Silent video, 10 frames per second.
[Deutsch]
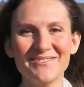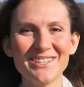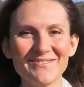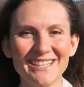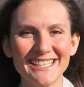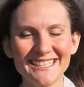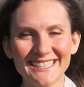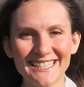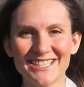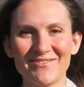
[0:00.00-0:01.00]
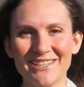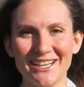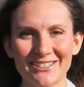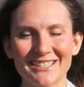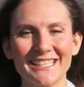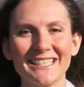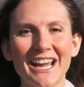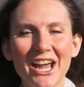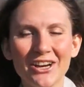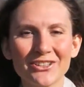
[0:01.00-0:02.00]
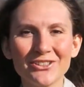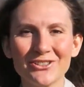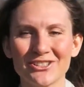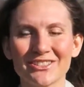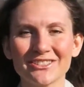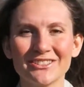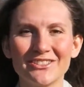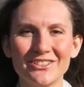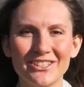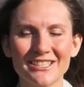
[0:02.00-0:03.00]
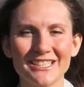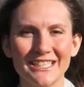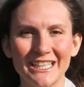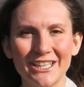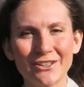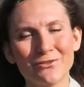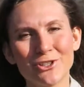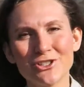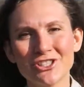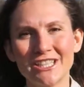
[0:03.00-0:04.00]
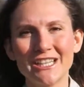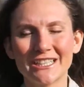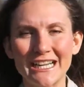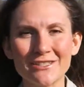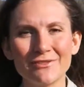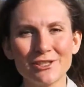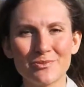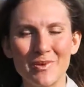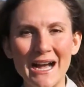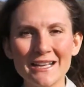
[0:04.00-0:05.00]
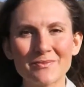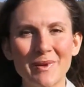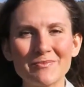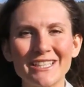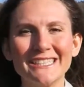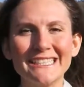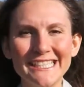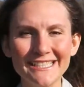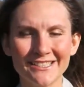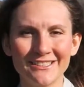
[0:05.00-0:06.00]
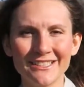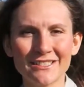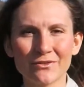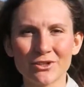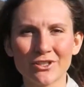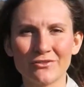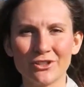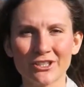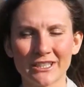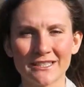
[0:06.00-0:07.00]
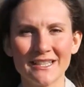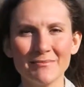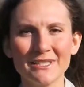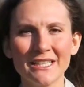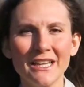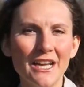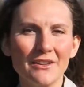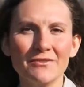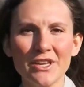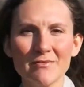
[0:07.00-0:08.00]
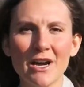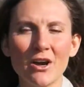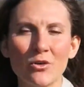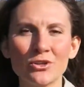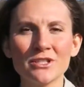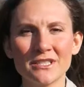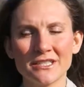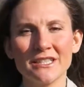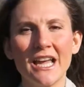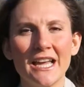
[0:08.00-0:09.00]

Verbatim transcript: damit mir nicht die Rezepte ausgehen. Gut, und ich wünsche dir ganz viel Spaß beim Genießen dieser wundervollen Rezepte. Wie immer unten